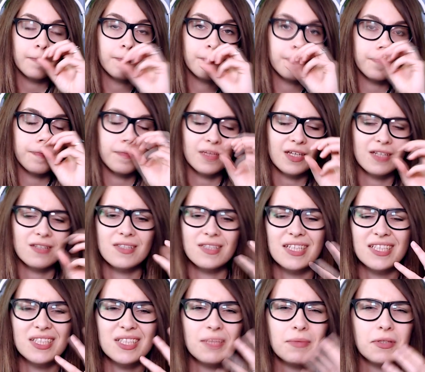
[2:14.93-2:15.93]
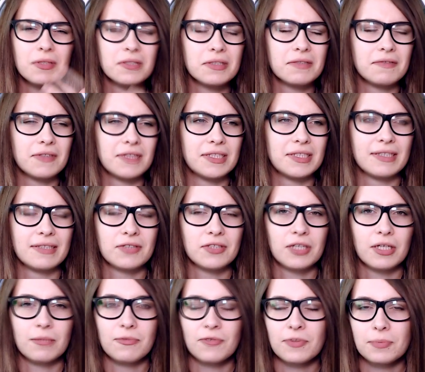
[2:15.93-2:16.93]
Mm, strasznie mi nos swędzi zawsze,
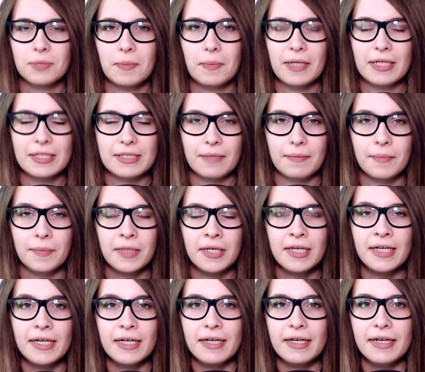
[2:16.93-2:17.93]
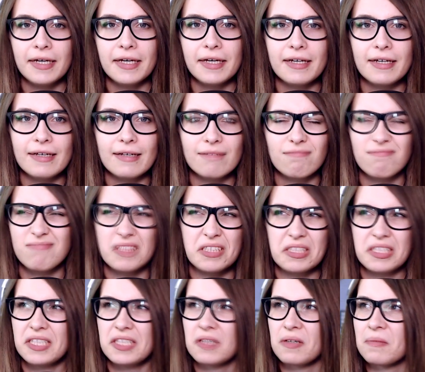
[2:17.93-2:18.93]
jak mówię, przepraszam. E,
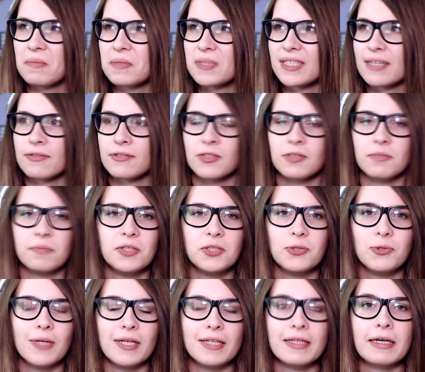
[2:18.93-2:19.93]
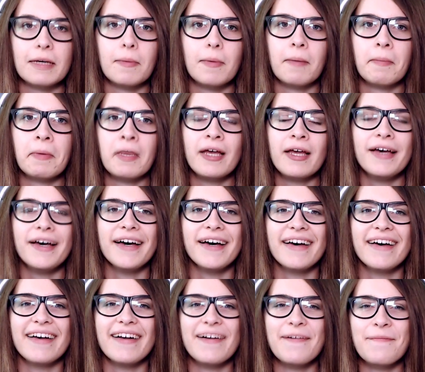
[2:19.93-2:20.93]
syndrom od zawsze, od pięciu lat tak mam.
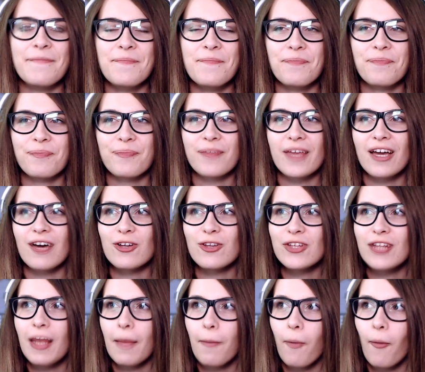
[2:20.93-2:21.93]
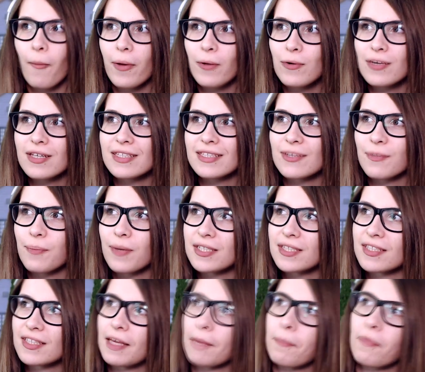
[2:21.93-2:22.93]
O tyle pomyłki są
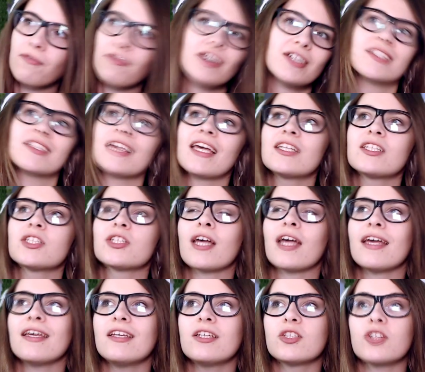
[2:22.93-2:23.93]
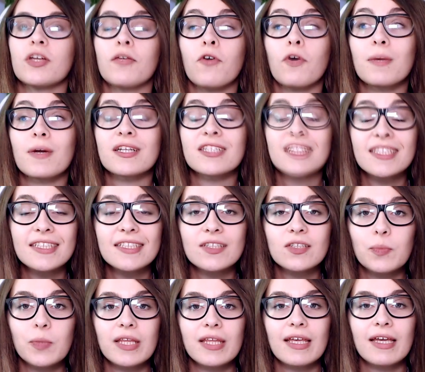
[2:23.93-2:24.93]
bardziej takie poważniejsze i że nie wyobrażacie
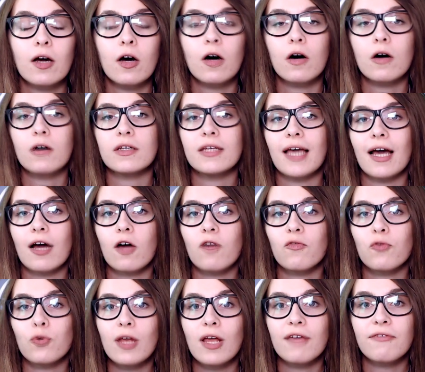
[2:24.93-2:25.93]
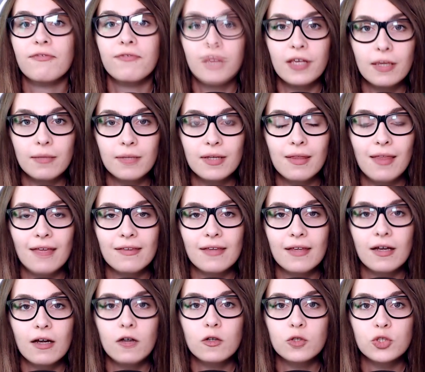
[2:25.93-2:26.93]
sobie tego jako w ogóle film,
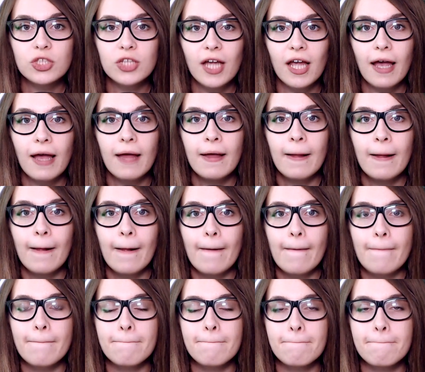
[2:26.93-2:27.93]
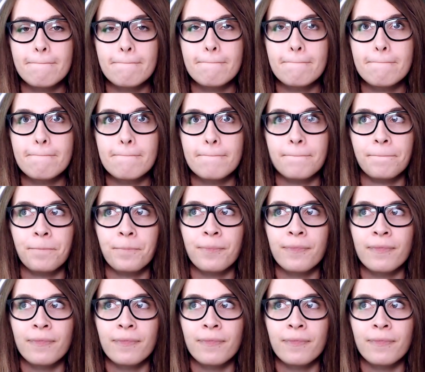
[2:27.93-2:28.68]
dlatego że mm,